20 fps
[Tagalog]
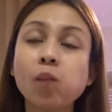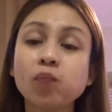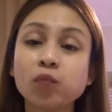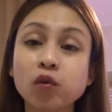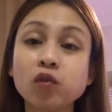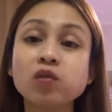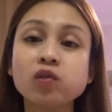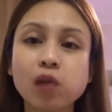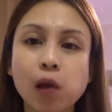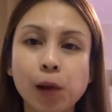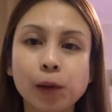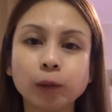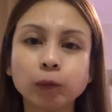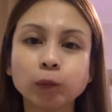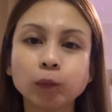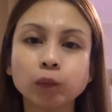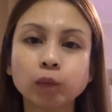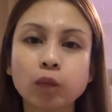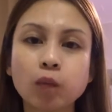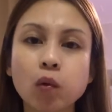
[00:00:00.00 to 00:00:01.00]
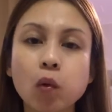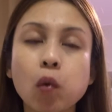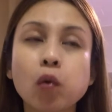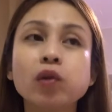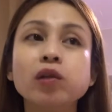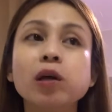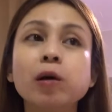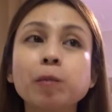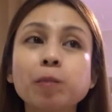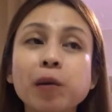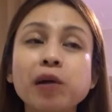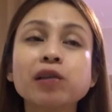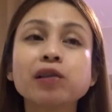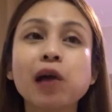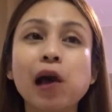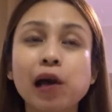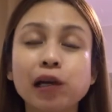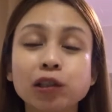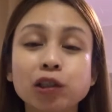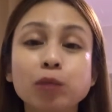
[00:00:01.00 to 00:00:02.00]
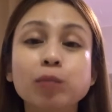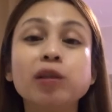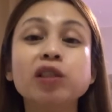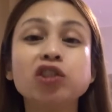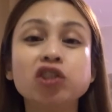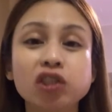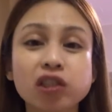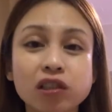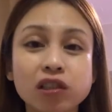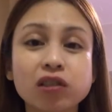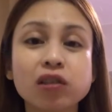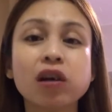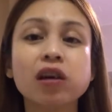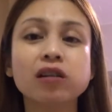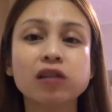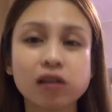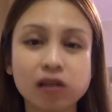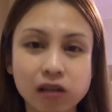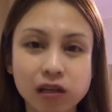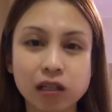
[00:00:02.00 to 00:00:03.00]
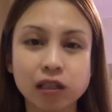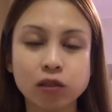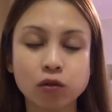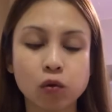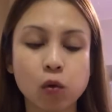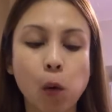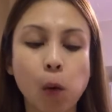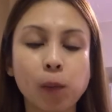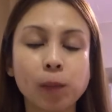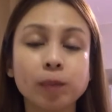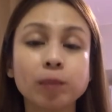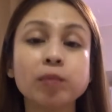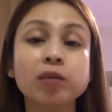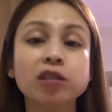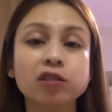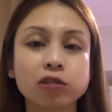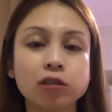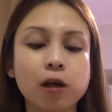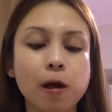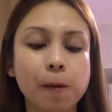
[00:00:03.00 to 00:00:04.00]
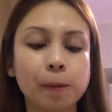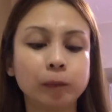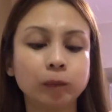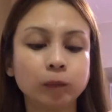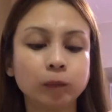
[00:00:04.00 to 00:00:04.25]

Yun lang. Yun lang yung pagkain na may cheese na kinakain ko. Pizza.